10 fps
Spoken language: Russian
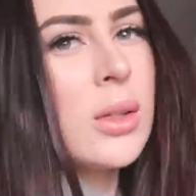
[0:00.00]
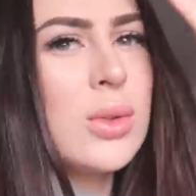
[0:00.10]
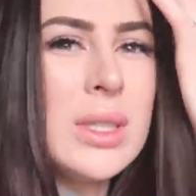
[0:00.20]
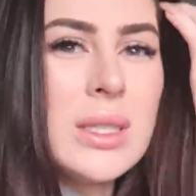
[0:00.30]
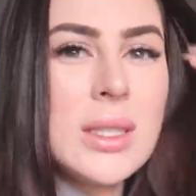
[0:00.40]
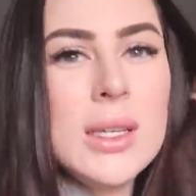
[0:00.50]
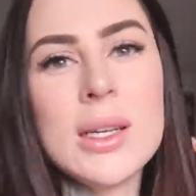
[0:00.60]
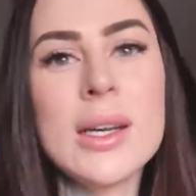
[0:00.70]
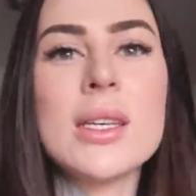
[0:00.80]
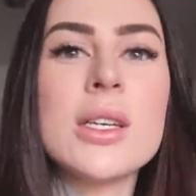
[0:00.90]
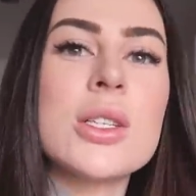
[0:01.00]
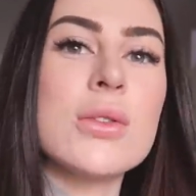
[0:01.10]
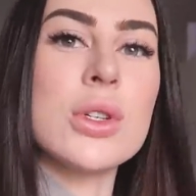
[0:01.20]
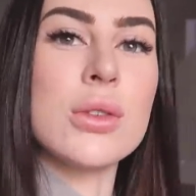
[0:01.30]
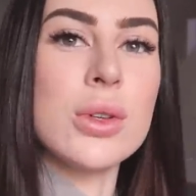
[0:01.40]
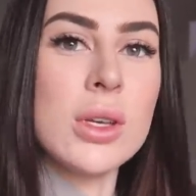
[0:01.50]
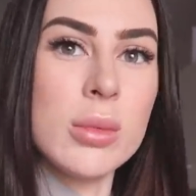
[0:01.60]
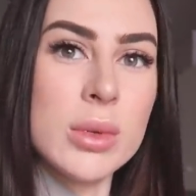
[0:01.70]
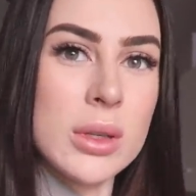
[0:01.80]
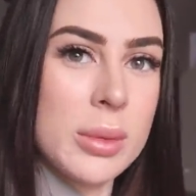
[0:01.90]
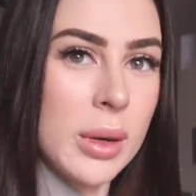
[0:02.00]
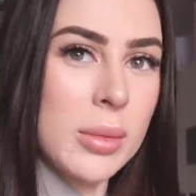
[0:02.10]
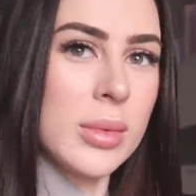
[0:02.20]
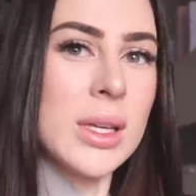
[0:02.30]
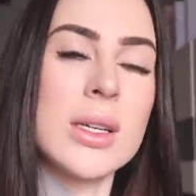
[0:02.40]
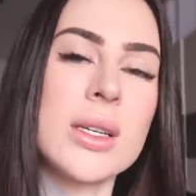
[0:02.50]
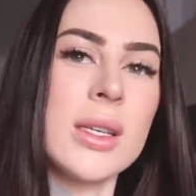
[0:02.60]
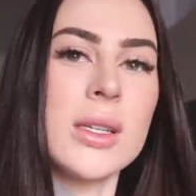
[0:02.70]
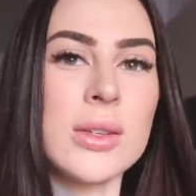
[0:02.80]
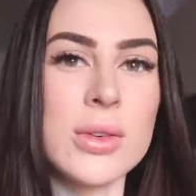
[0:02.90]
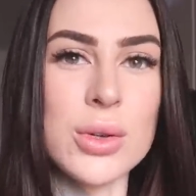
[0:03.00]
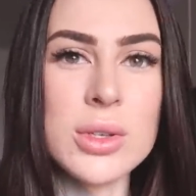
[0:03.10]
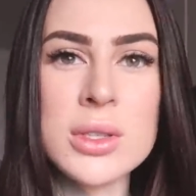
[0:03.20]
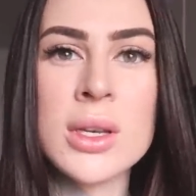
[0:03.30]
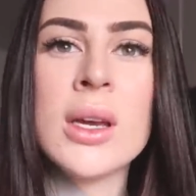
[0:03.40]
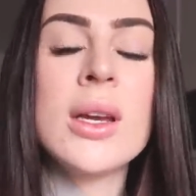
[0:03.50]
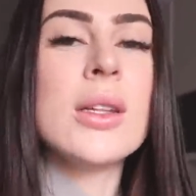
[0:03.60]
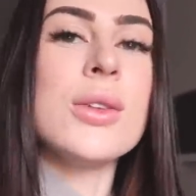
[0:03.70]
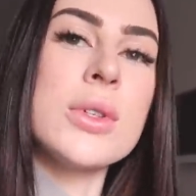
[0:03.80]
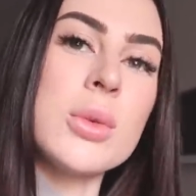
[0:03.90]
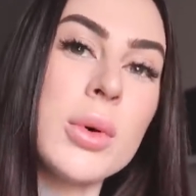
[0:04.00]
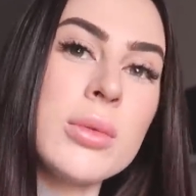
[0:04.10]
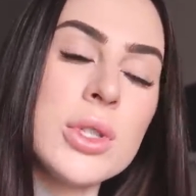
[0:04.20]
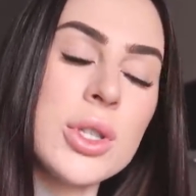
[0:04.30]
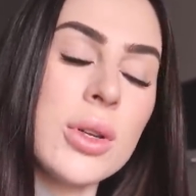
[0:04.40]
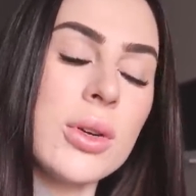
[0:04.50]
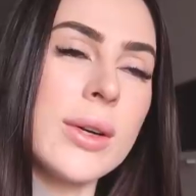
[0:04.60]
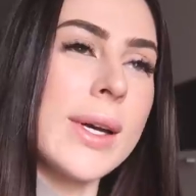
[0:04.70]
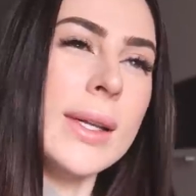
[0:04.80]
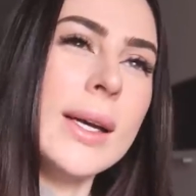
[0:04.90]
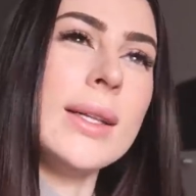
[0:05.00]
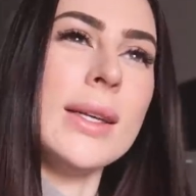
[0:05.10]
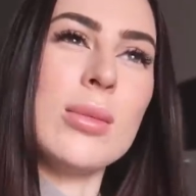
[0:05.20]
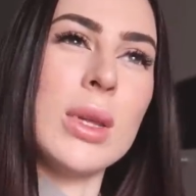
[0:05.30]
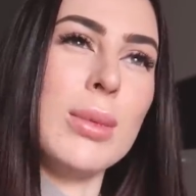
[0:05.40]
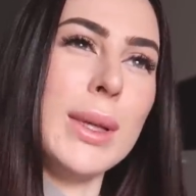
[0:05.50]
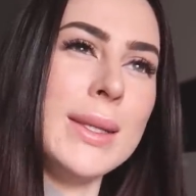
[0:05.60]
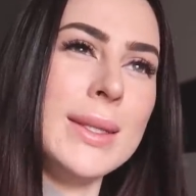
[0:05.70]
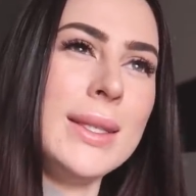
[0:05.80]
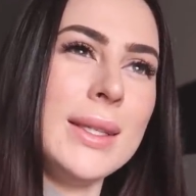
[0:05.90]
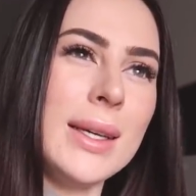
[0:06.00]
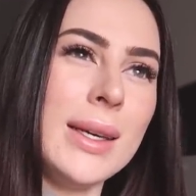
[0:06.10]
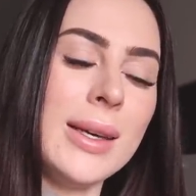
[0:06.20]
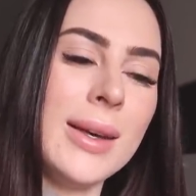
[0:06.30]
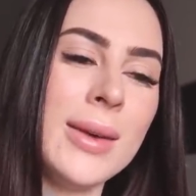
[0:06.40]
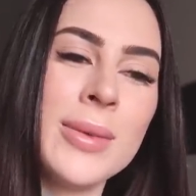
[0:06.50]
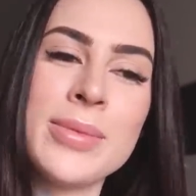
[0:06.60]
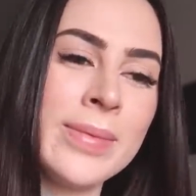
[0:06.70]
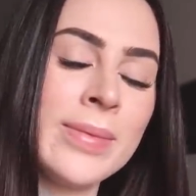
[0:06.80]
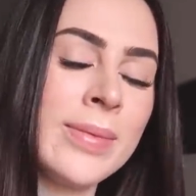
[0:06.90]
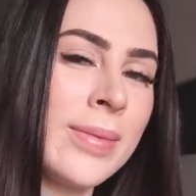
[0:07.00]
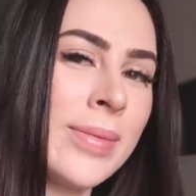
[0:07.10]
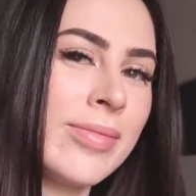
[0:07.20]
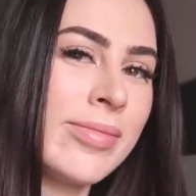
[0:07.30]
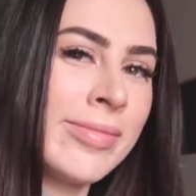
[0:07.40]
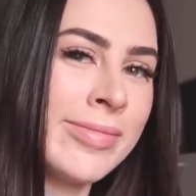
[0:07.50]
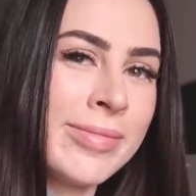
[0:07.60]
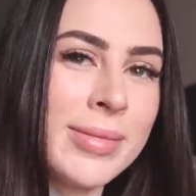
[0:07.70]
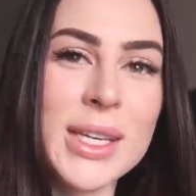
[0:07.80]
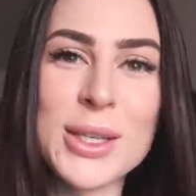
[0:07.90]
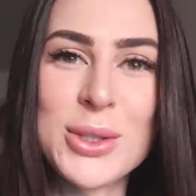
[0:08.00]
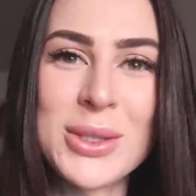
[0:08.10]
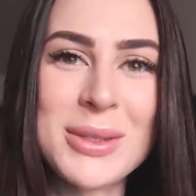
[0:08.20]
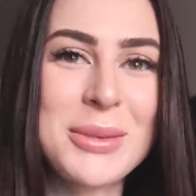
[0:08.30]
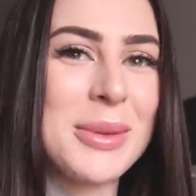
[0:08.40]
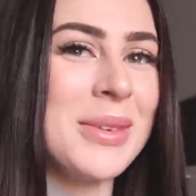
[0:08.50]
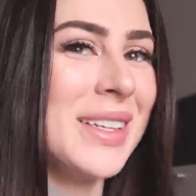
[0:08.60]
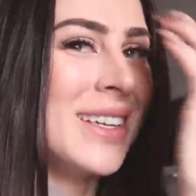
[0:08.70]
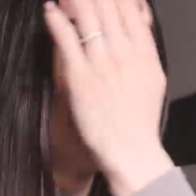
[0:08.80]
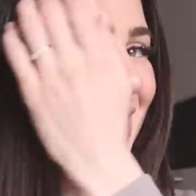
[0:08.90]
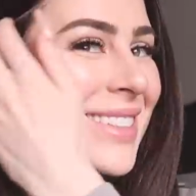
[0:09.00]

Ну, не сильно, конечно, все равно не было прям белых каких-то волос, но вы же помните, что когда-то я была блондинкой, не хочу это вспоминать,